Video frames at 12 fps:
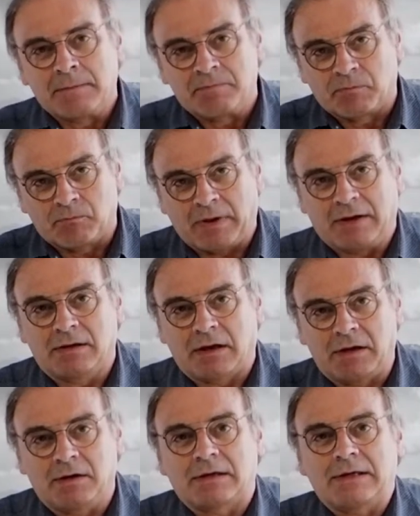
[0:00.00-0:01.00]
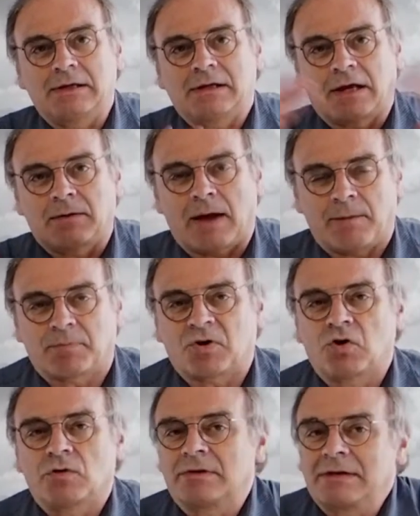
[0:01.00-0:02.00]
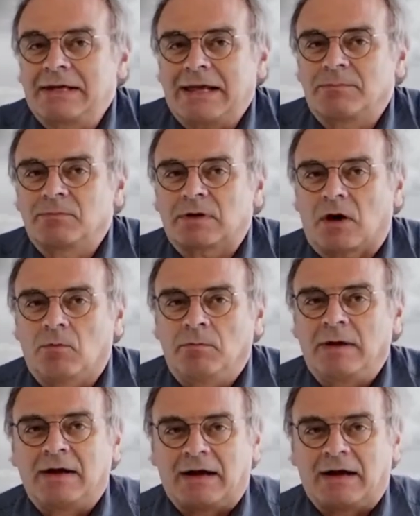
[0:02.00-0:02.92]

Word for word: Menge der Energie in einem abgeschlossenen Lebensraum